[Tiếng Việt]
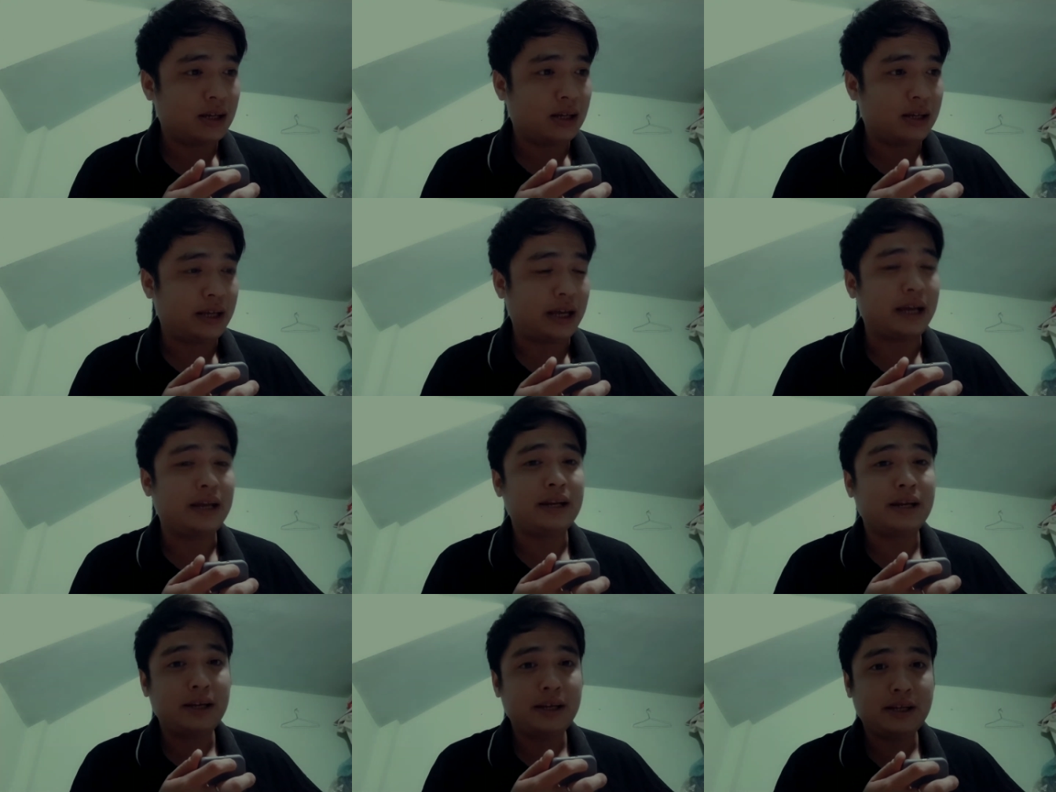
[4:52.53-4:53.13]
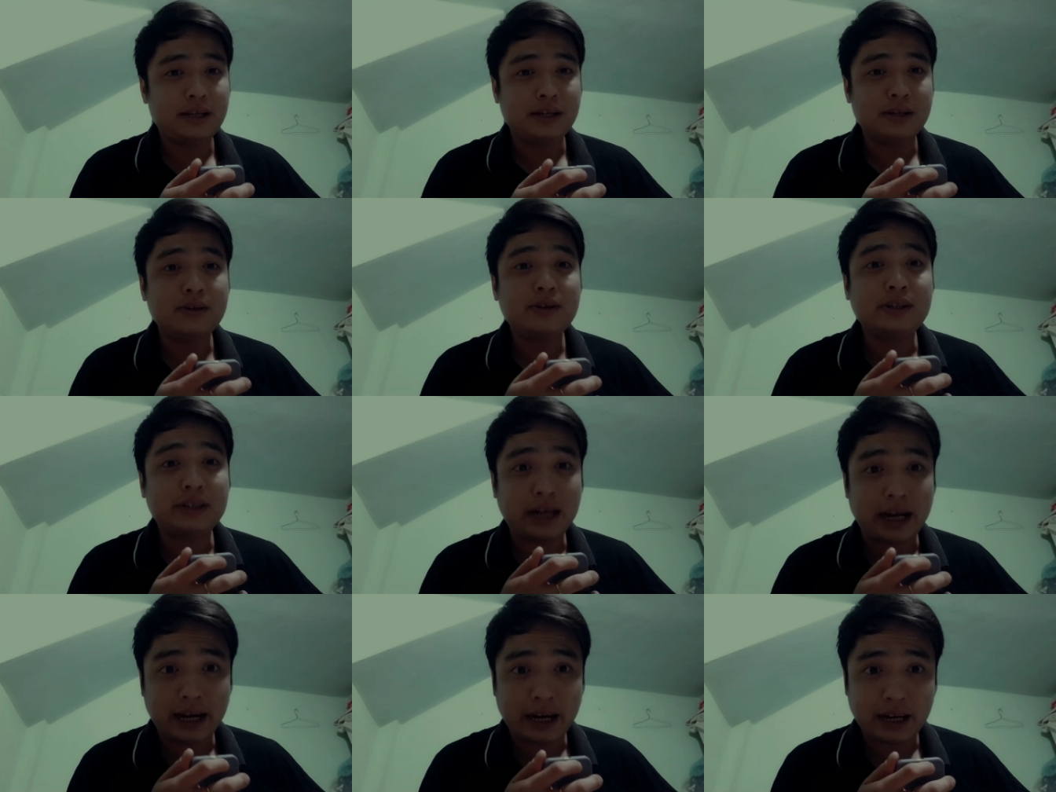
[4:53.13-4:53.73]
dậy đi nước
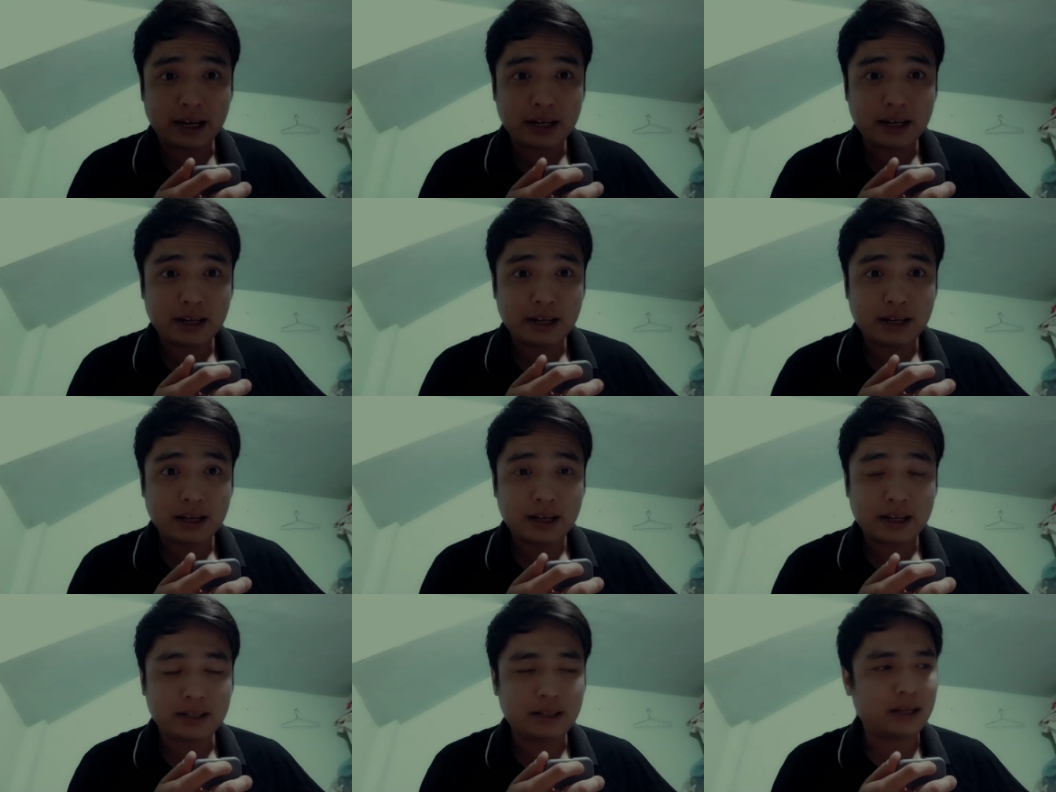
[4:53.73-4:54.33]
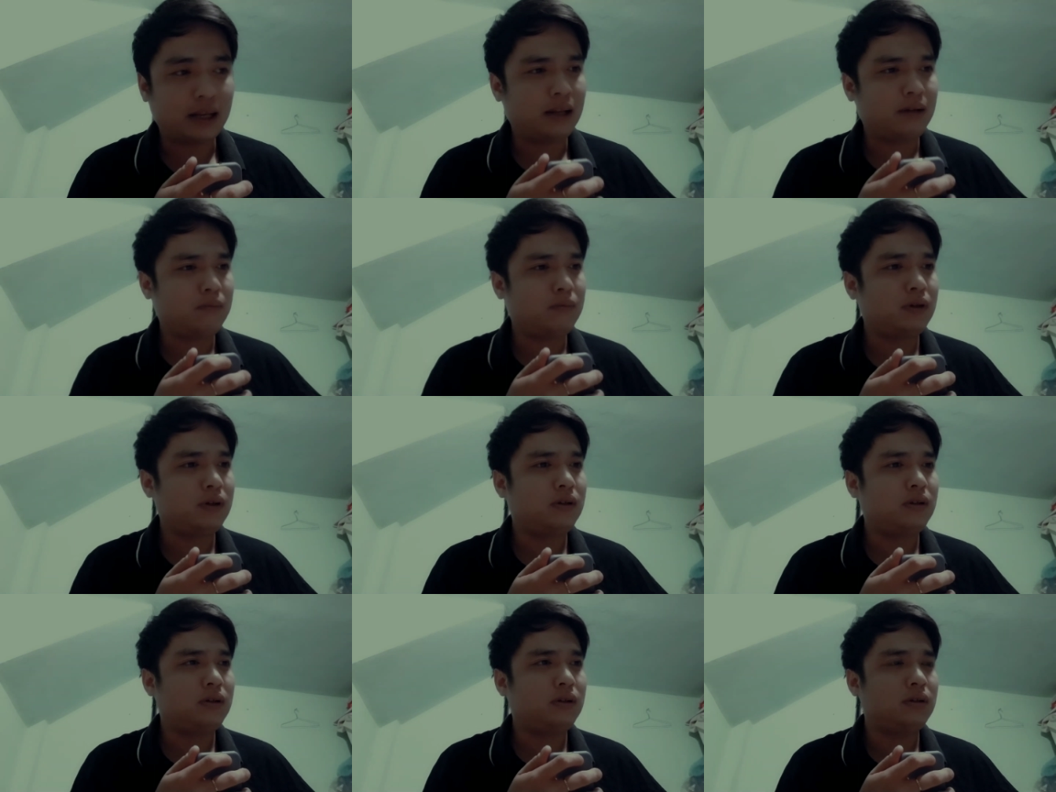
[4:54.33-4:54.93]
tràn thì ảnh
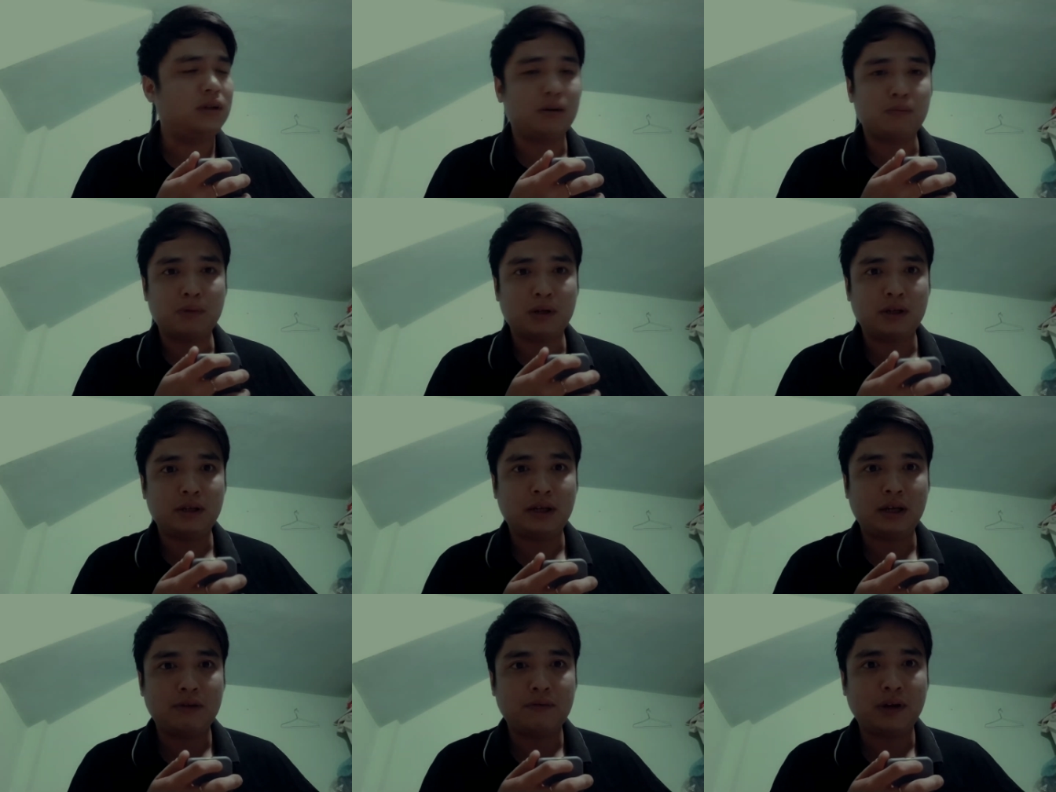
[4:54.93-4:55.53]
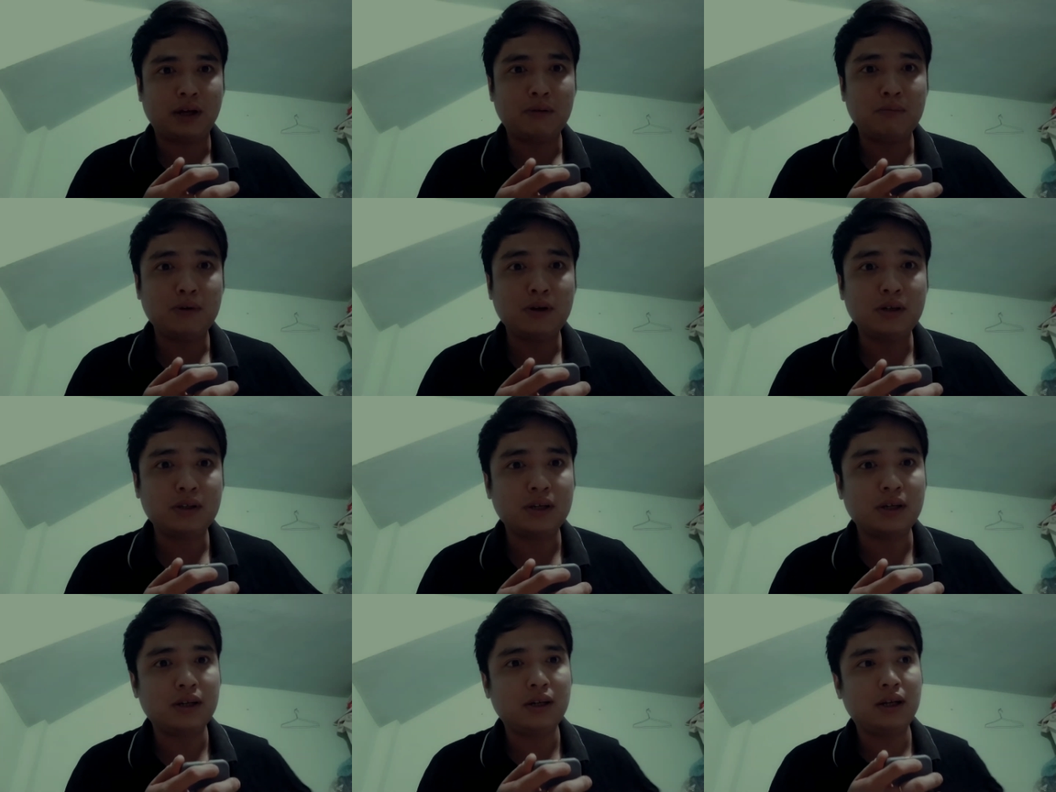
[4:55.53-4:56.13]
mới giật mình vậy và ảnh bước
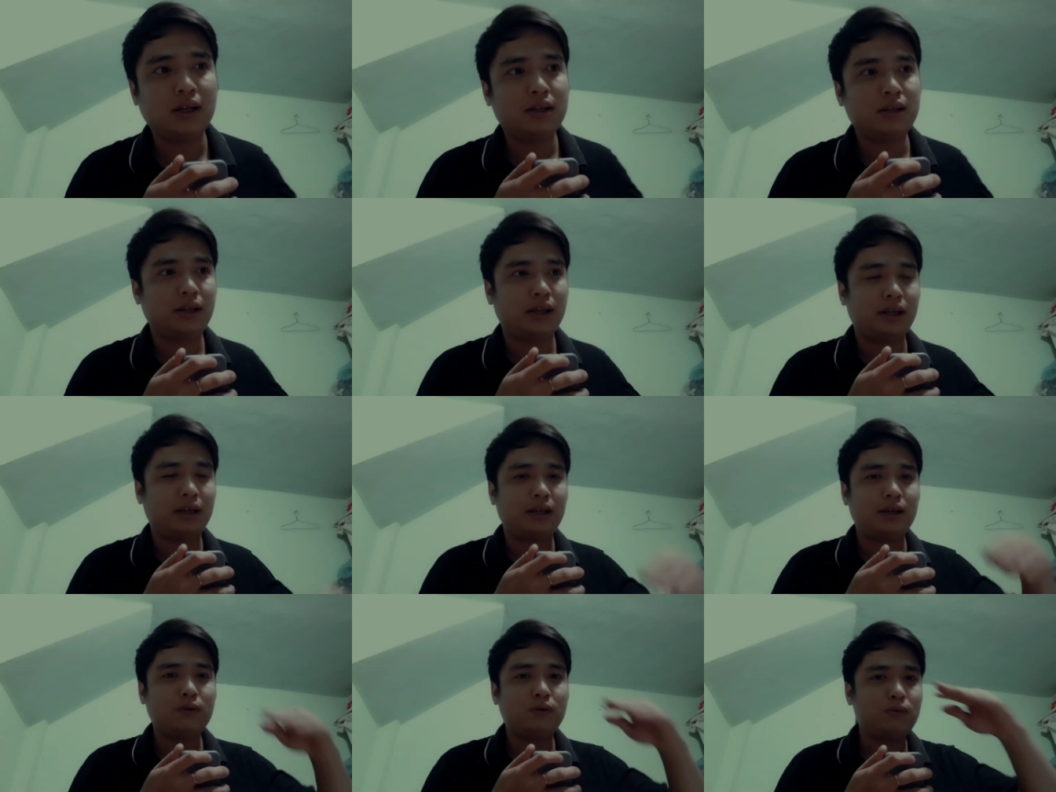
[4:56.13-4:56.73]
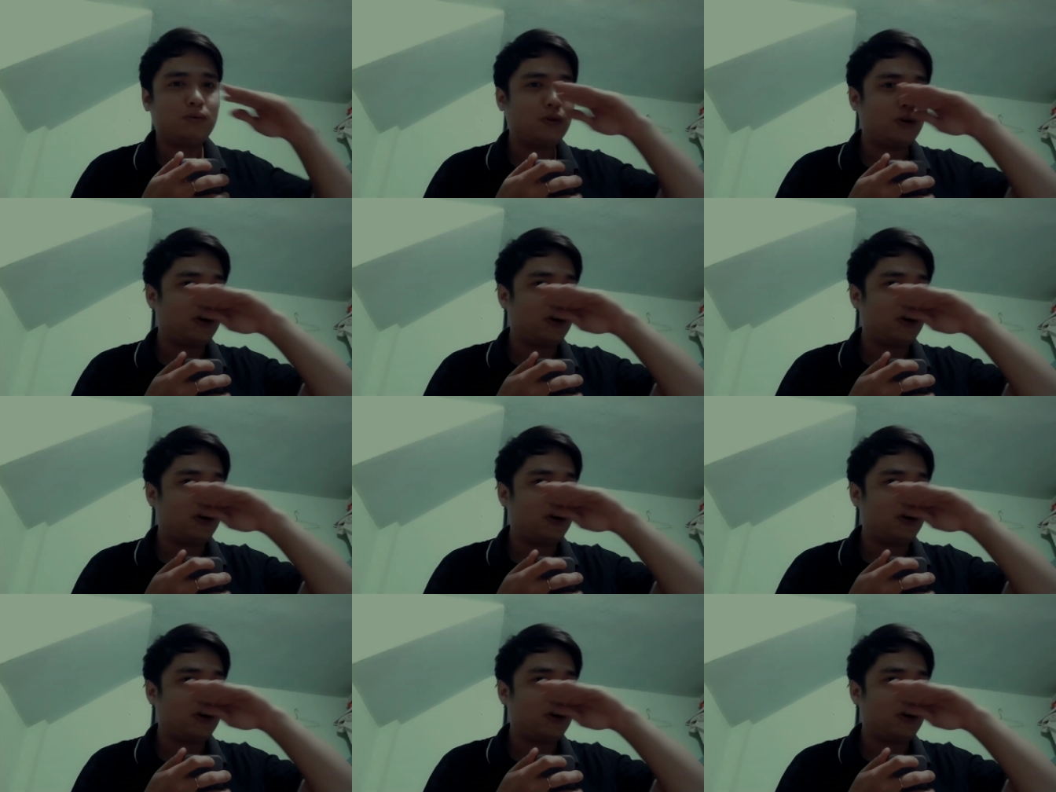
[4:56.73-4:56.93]
chân lên thì cái lúc